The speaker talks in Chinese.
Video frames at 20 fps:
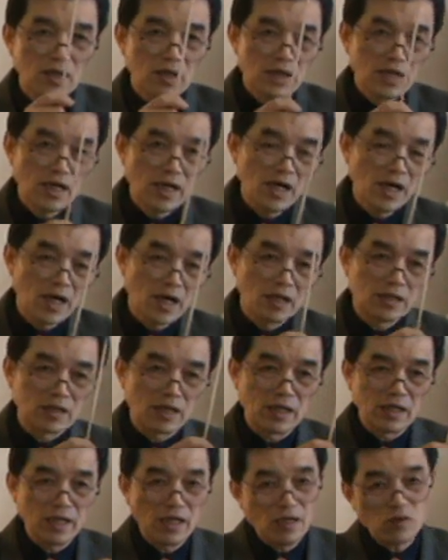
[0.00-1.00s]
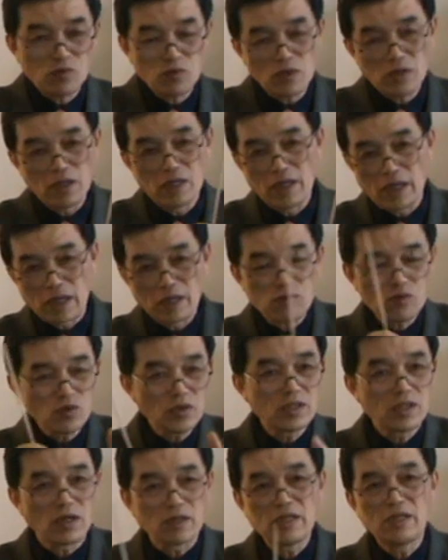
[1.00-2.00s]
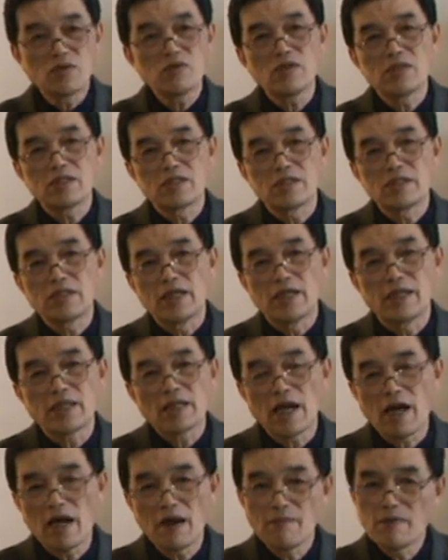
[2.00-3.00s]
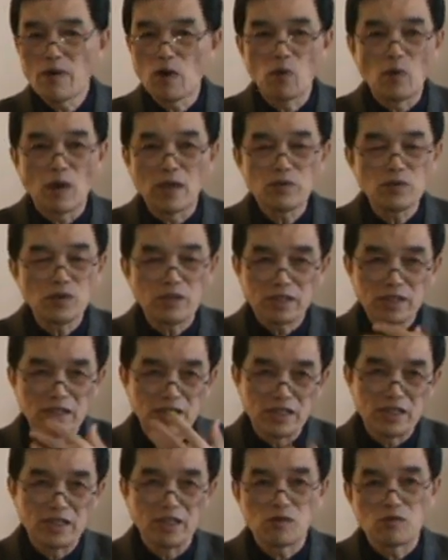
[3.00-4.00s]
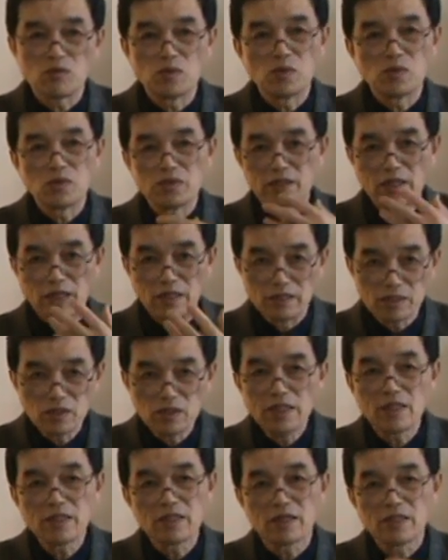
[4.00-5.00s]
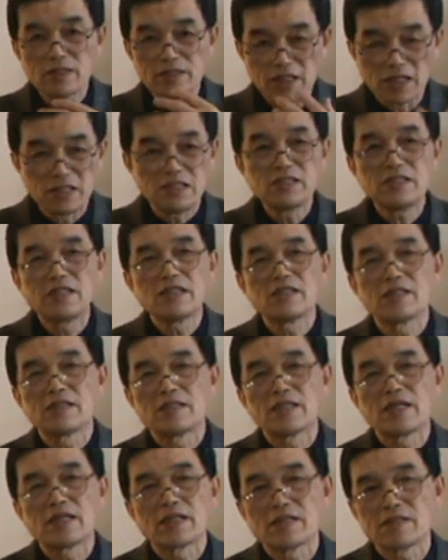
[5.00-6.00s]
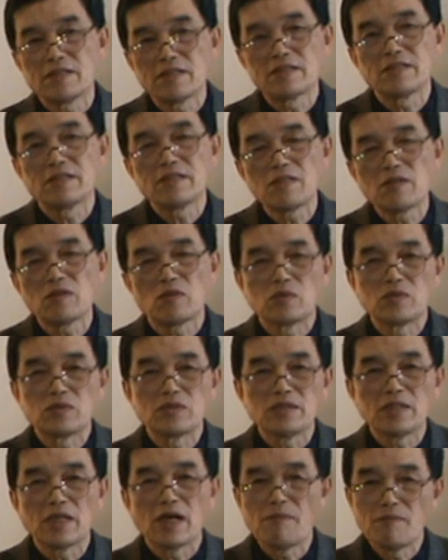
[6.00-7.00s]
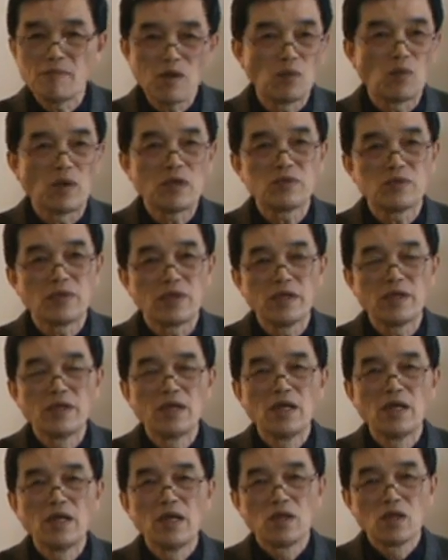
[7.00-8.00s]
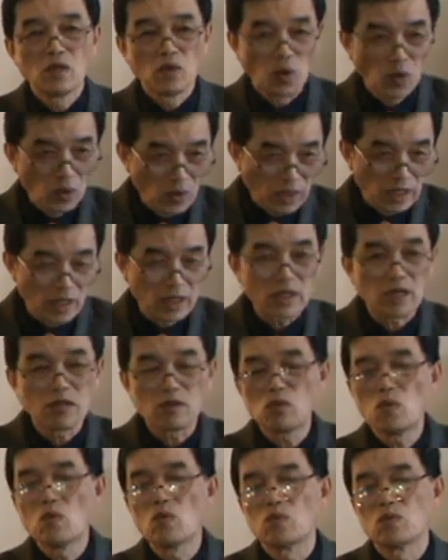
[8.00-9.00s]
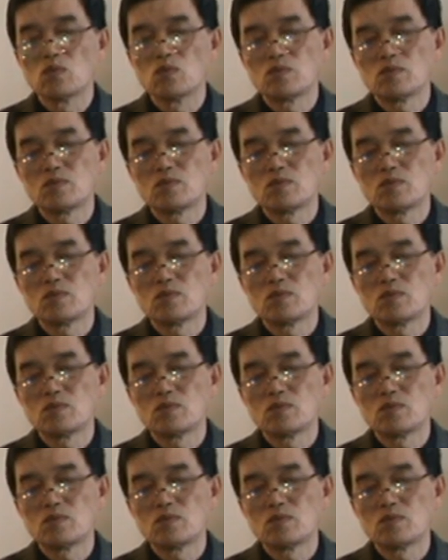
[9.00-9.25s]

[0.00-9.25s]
婴儿的一岁零岁到一岁之间，他还没有完全体现出人类的人性的这样一个特征的东西，还没有完全脱离那个动物。